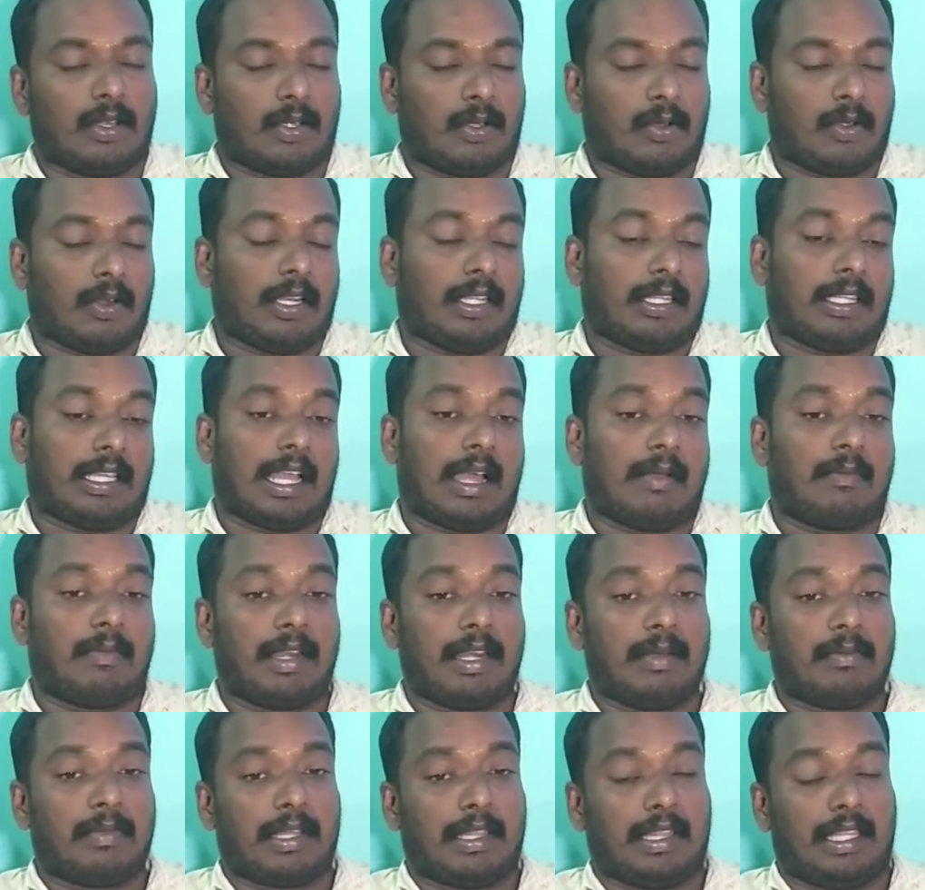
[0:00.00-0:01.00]
டுவெல்த்
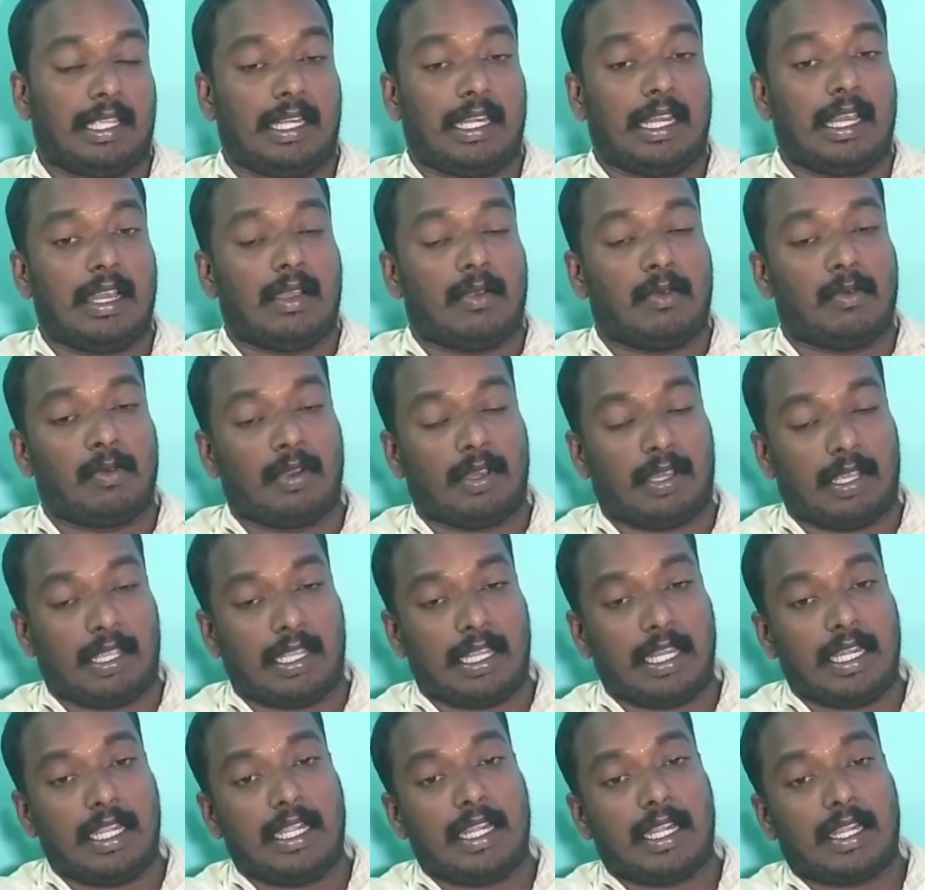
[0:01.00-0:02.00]
அப்படின்னு பார்த்தீங்கன்னா உங்களுக்கு
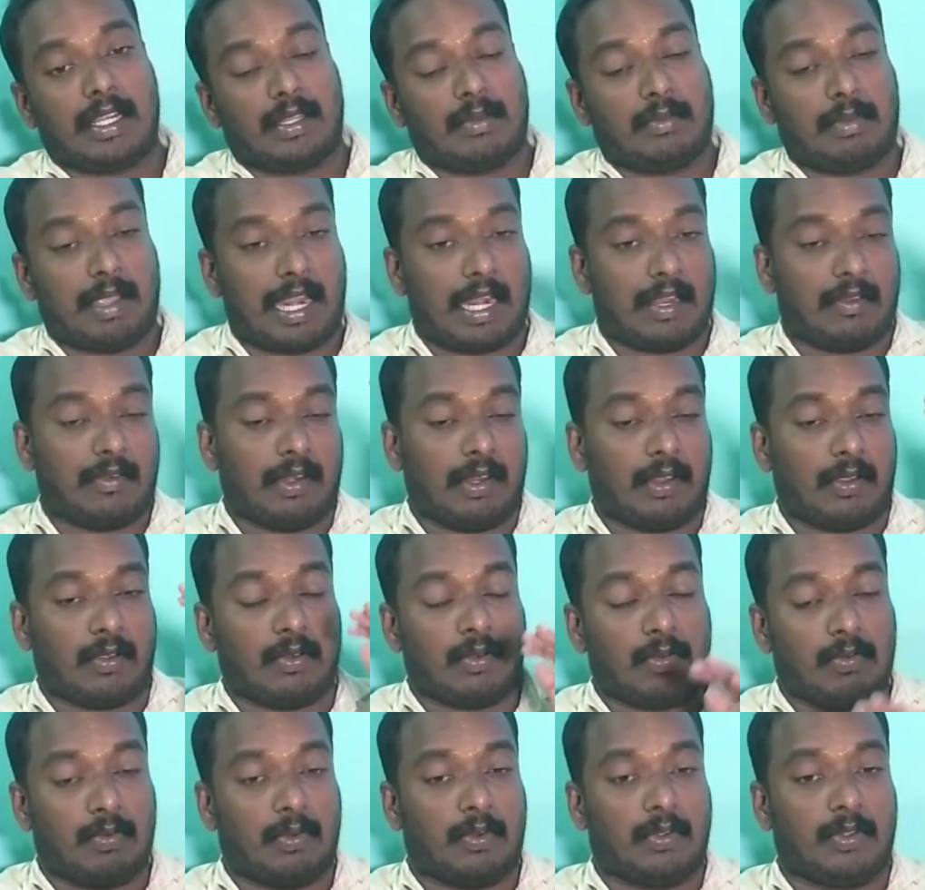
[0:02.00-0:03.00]
கீழேருந்து மேலே
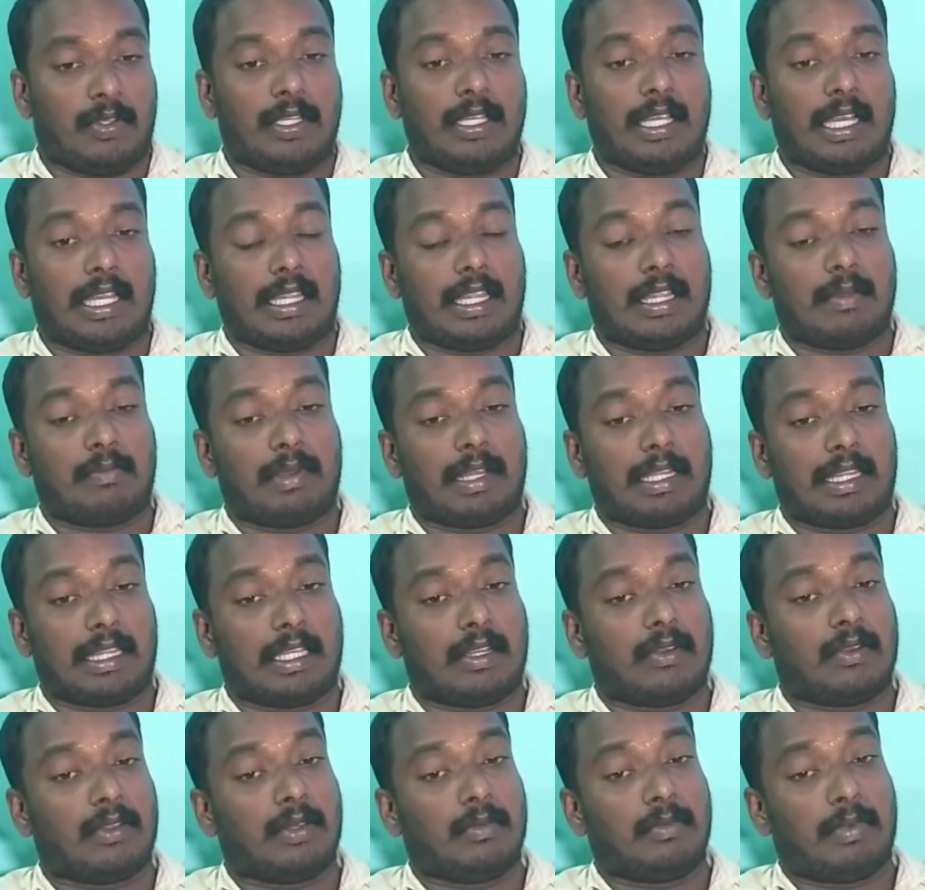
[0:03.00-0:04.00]
வரைக்கும் போகுது அதாவது
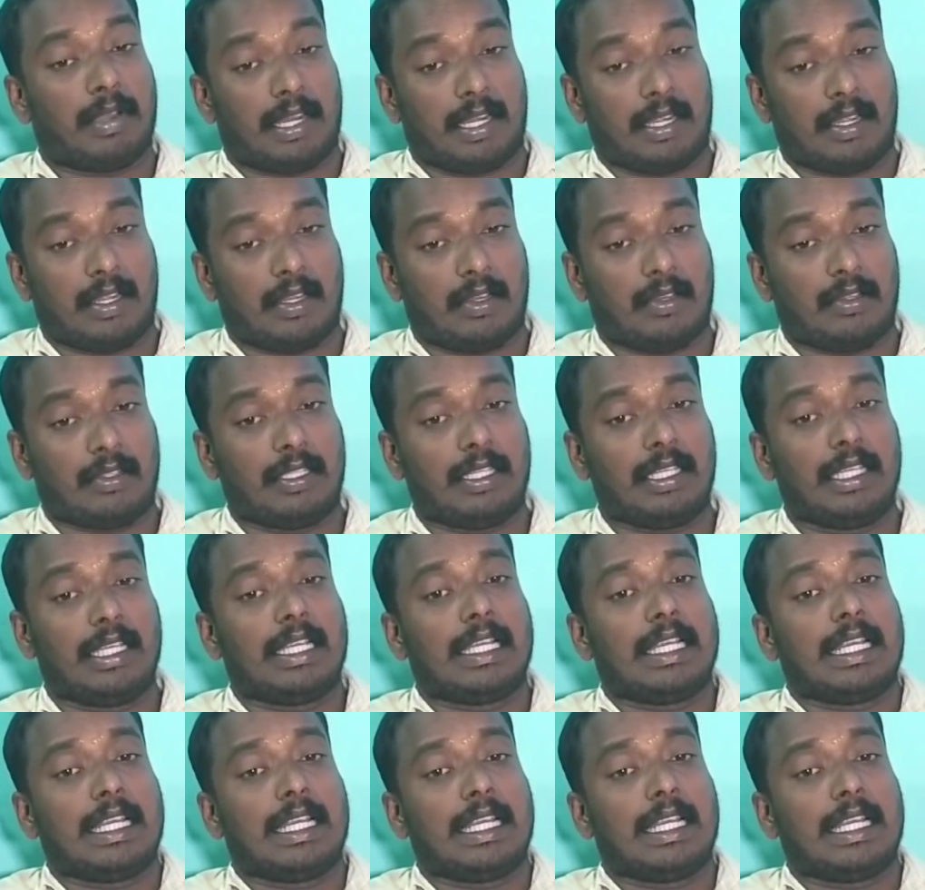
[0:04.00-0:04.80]
பத்தாவது பன்னெண்டாவது